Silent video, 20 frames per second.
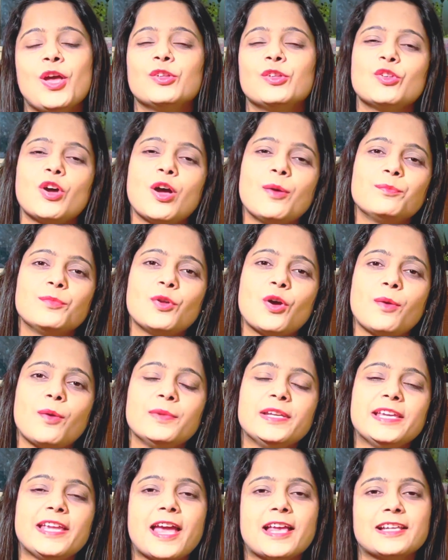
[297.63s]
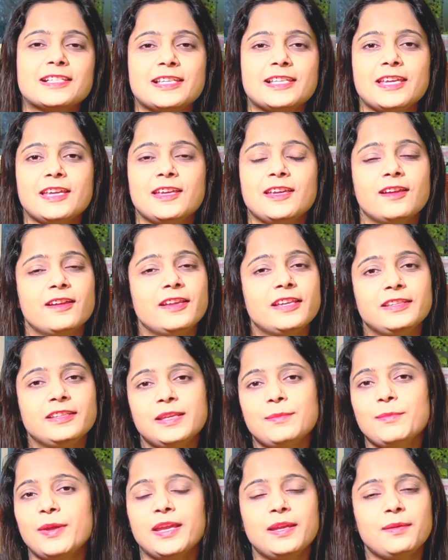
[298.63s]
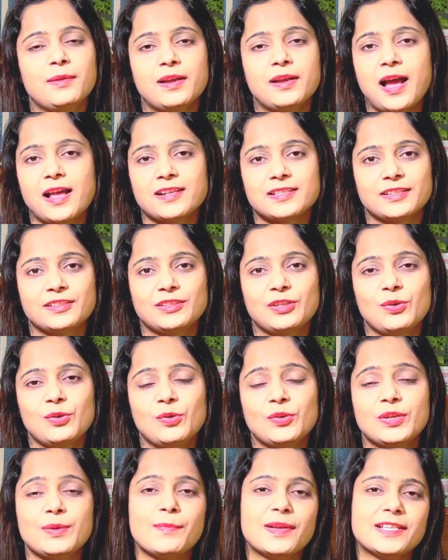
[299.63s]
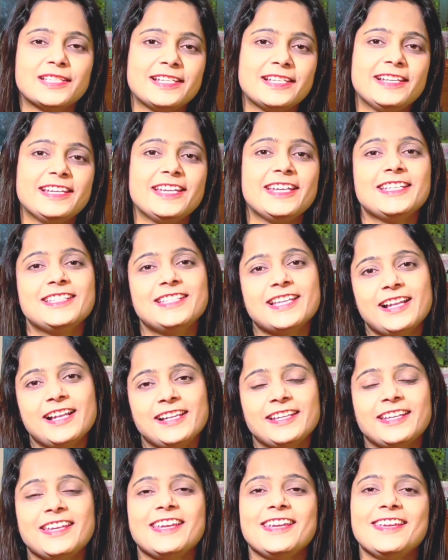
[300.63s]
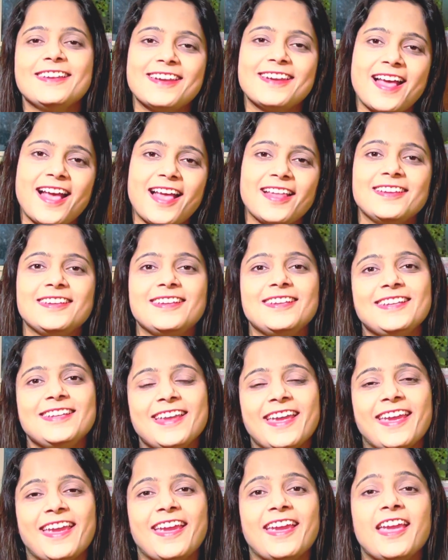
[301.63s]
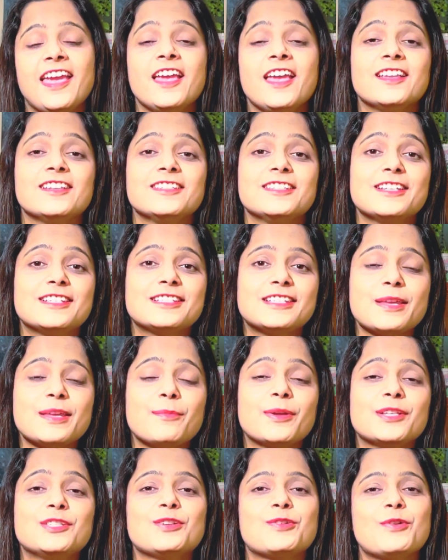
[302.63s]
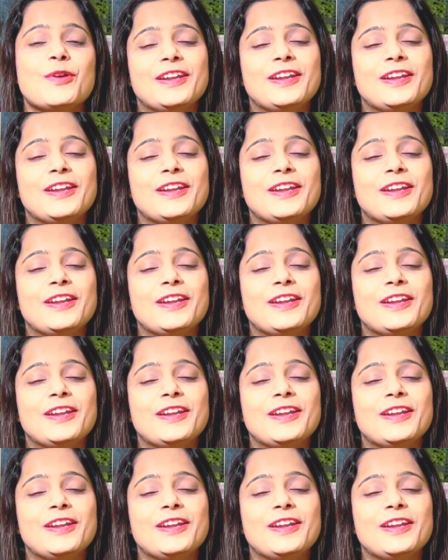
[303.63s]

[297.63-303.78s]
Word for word: तो आप नॉर्मली ऐसे हिंदी में ही गा सकते हो कि मछली जल की रानी है जिससे बच्चे को